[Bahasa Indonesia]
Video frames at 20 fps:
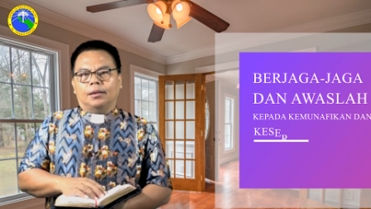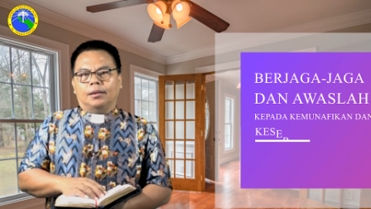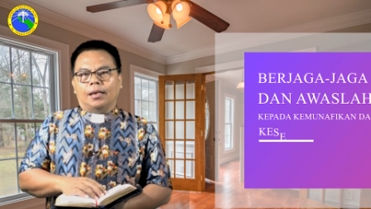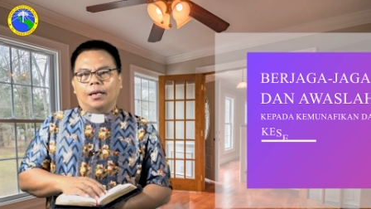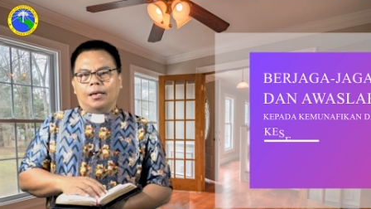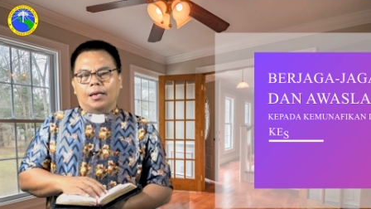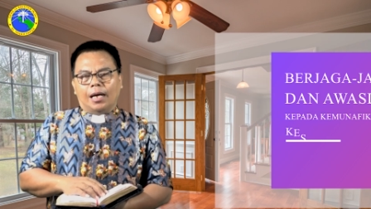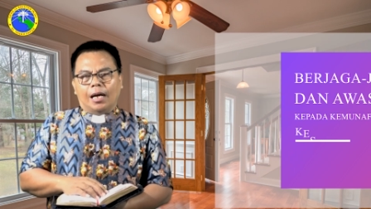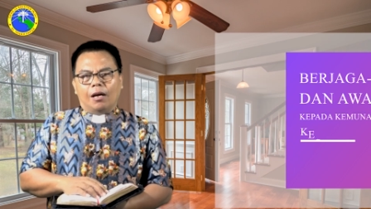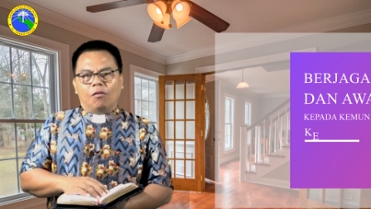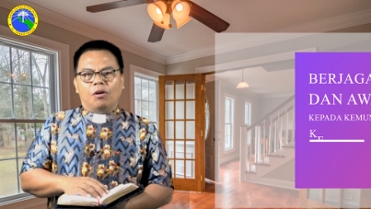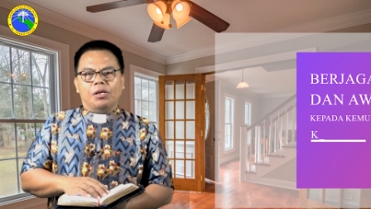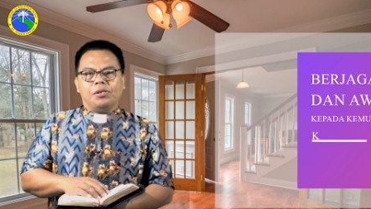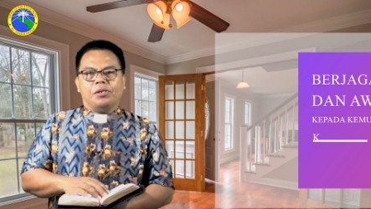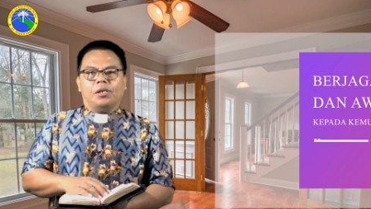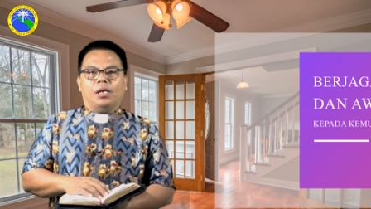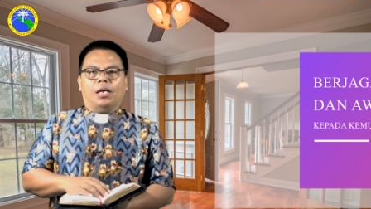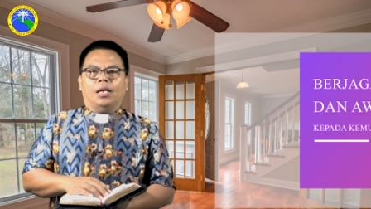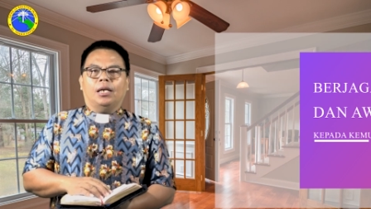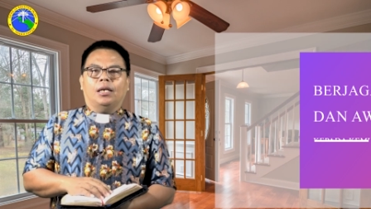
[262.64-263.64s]
dan
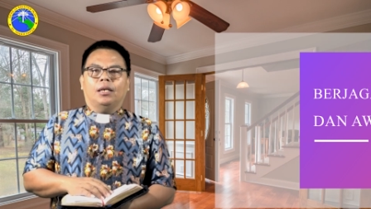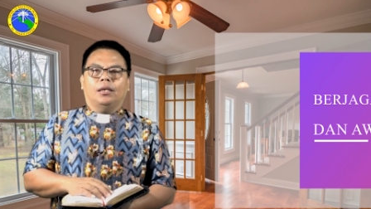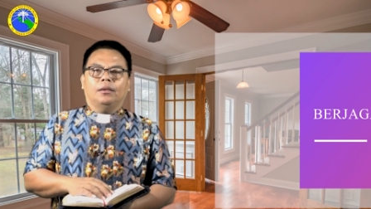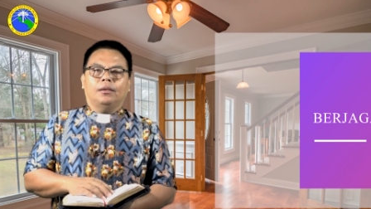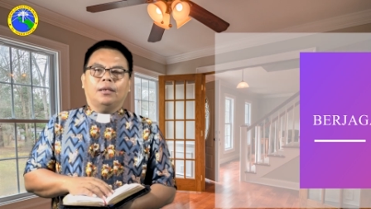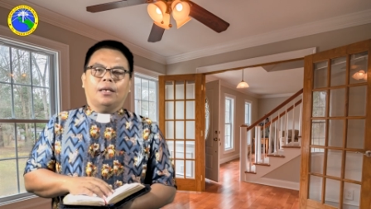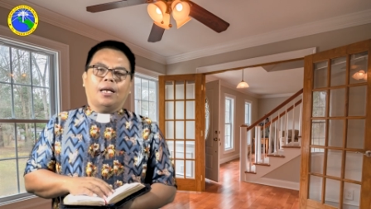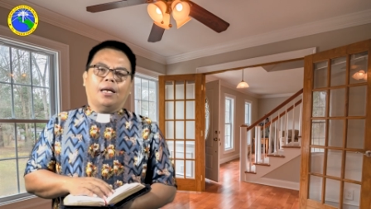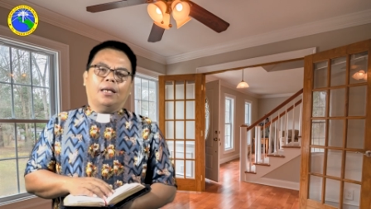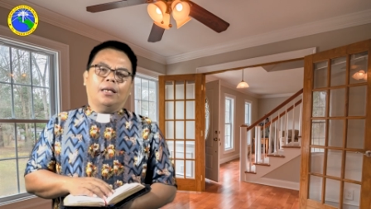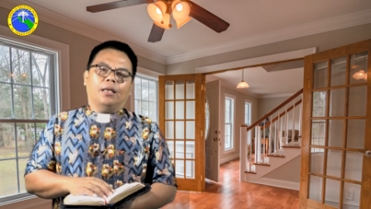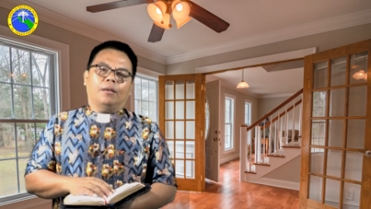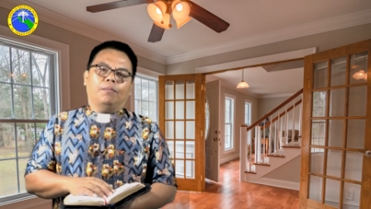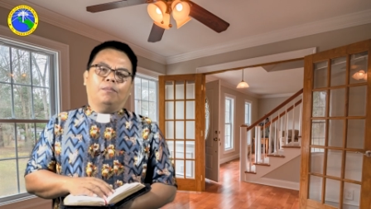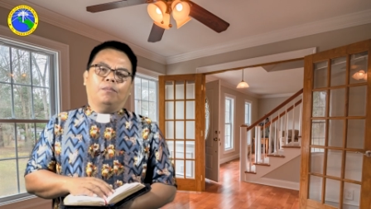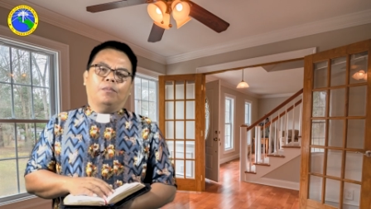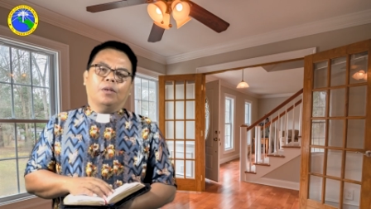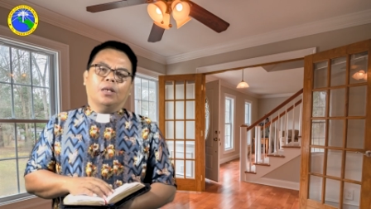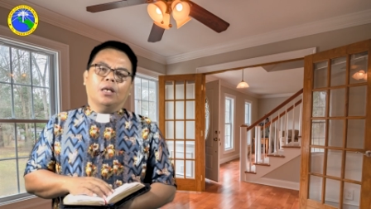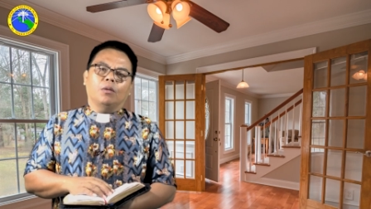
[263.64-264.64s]
awaslah terhadap
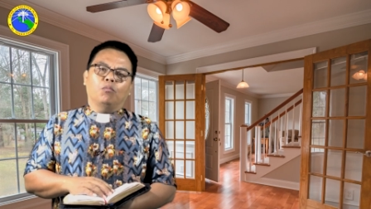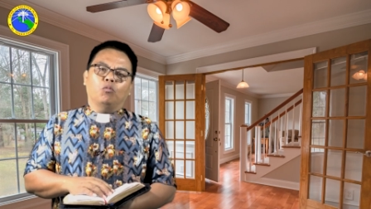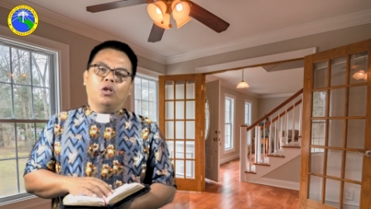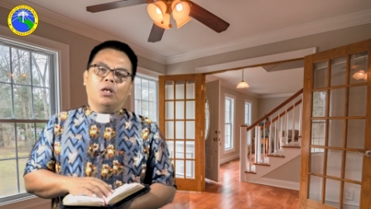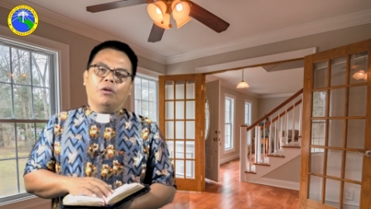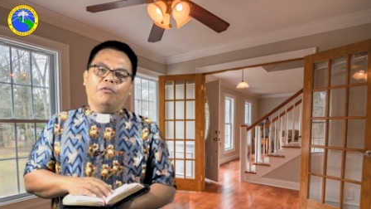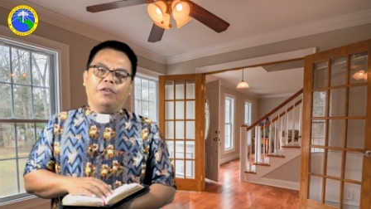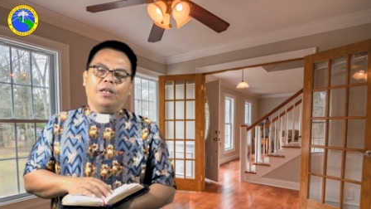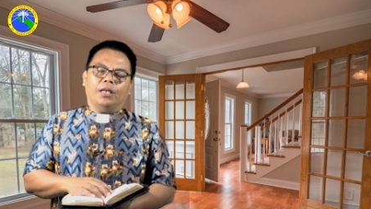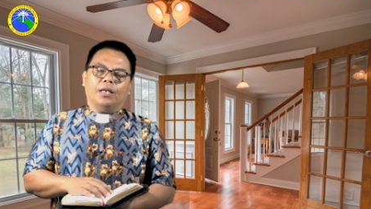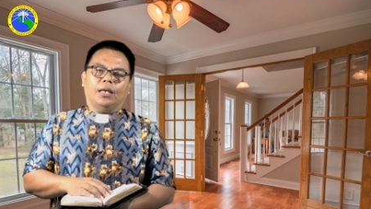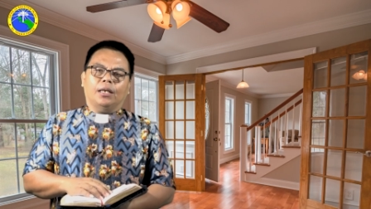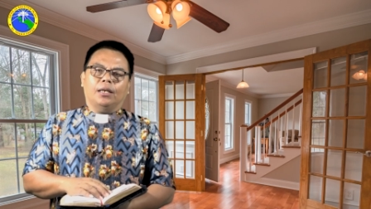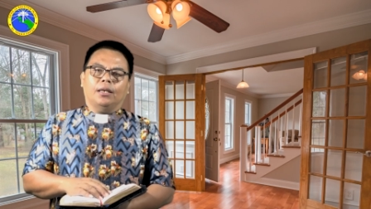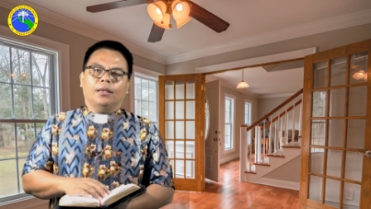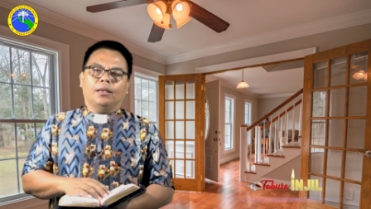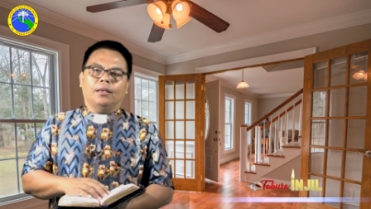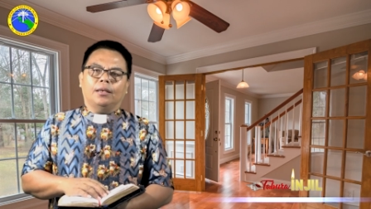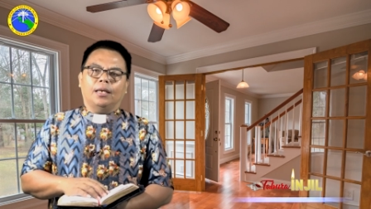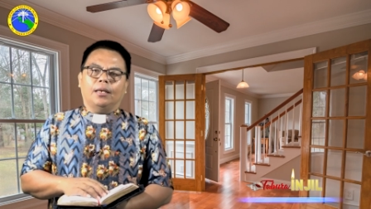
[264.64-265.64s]

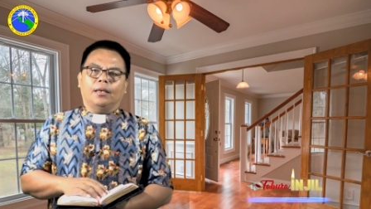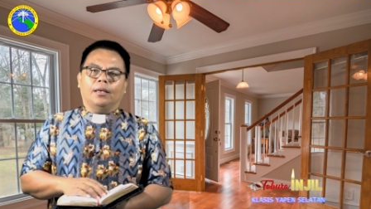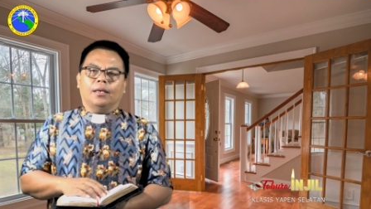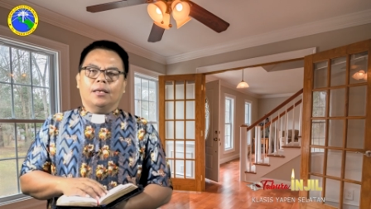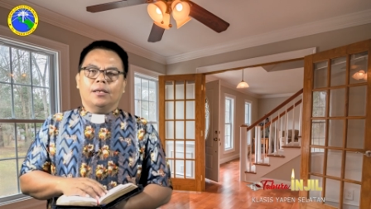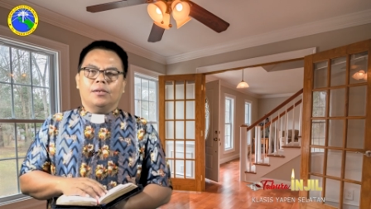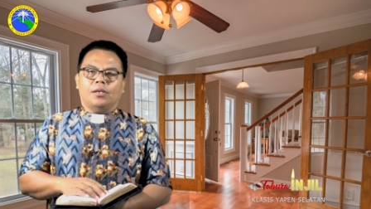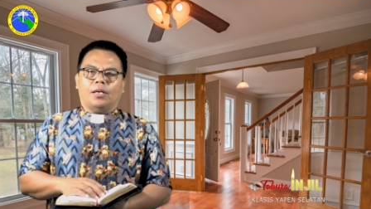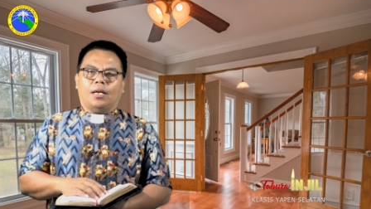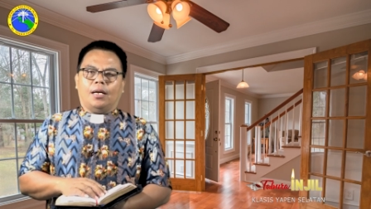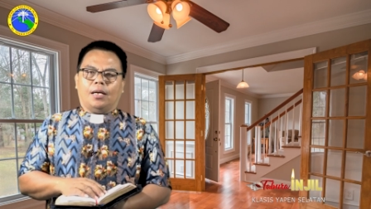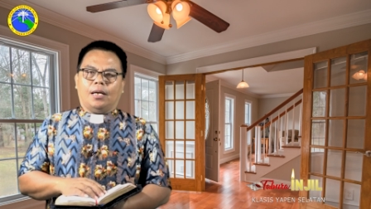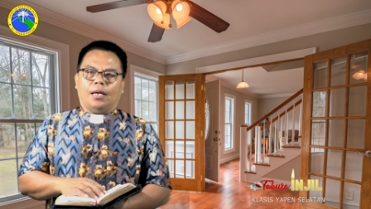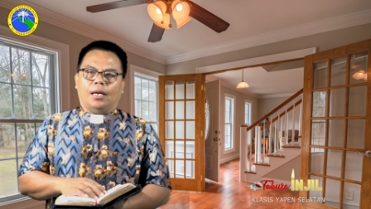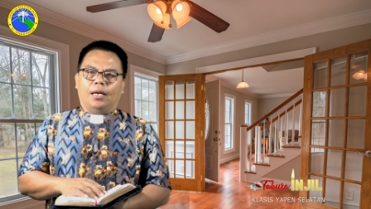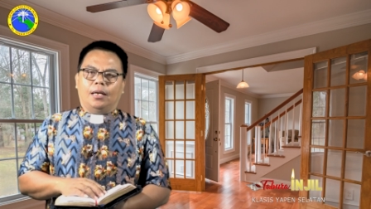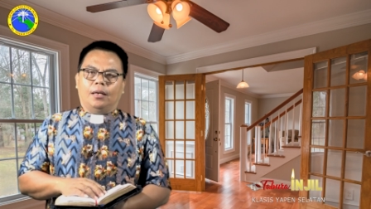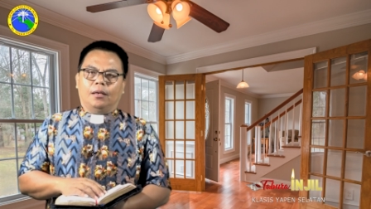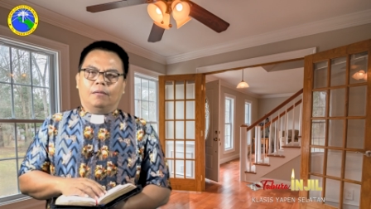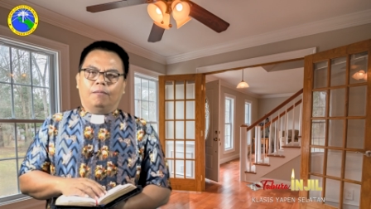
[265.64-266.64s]
kemunafikan dan
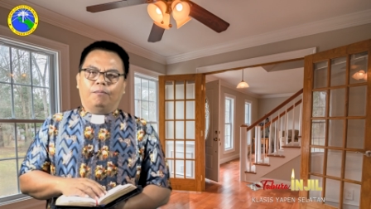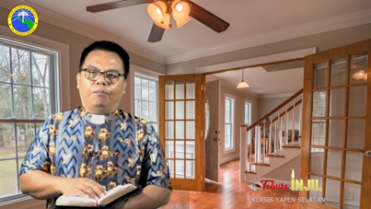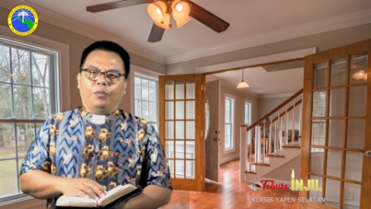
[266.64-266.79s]
keserakahan.